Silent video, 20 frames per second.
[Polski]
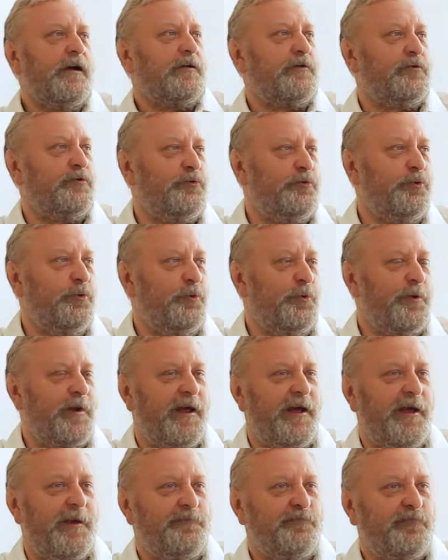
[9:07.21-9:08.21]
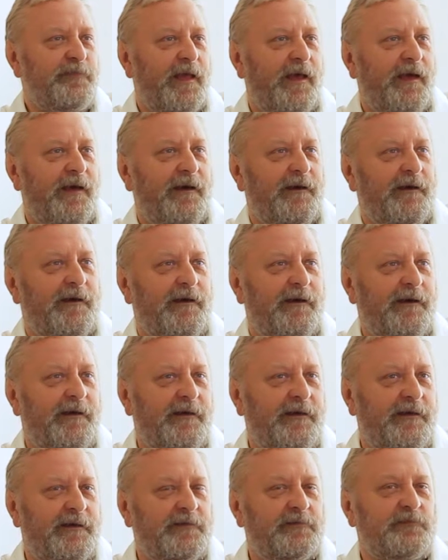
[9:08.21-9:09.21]
które
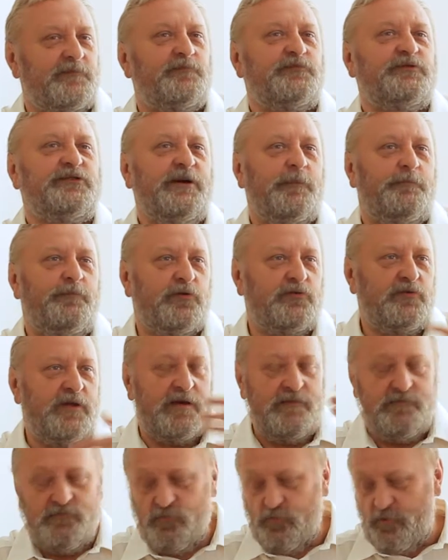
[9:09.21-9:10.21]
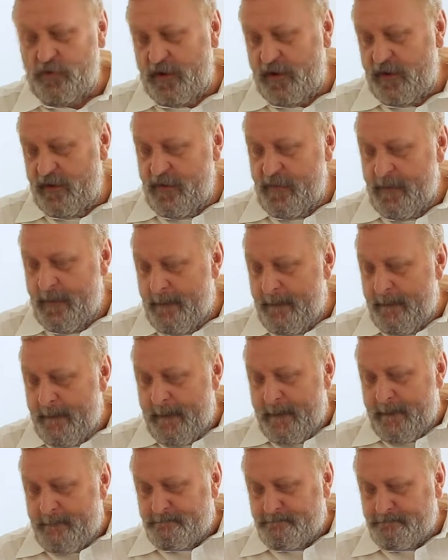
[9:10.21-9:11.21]
e, się podejmuje.
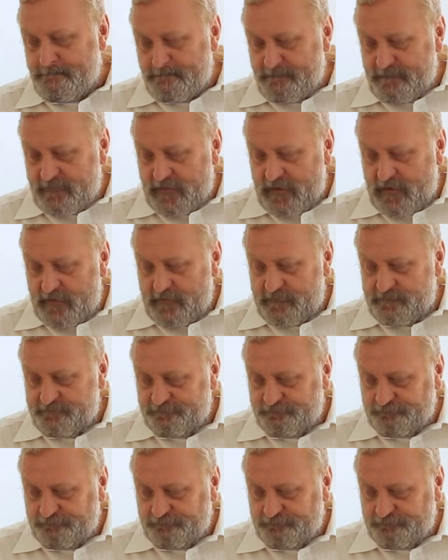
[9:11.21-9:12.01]
Mm.